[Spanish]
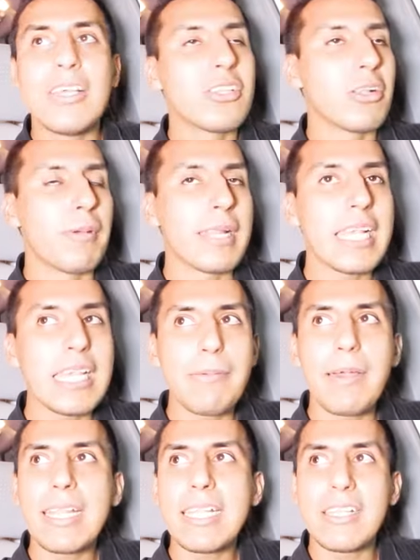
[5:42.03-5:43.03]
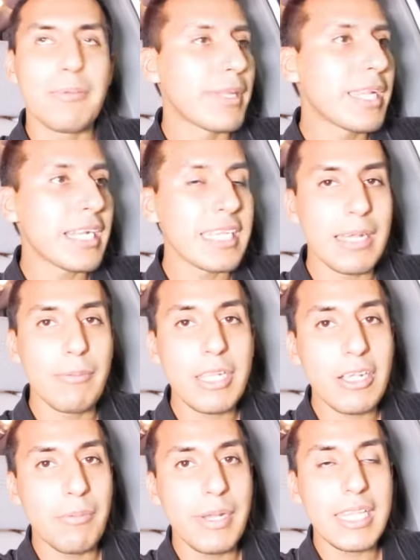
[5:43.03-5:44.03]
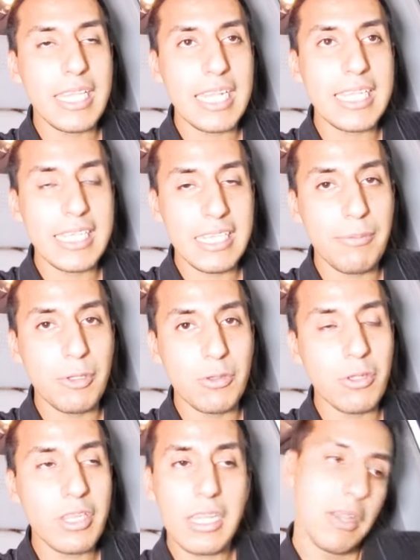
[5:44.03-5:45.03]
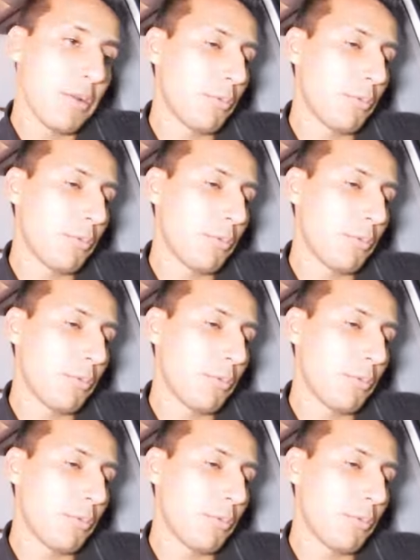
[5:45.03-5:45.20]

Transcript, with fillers: nos vas a llevar y si nomás alcanzamos a comer 10, 15 minutos,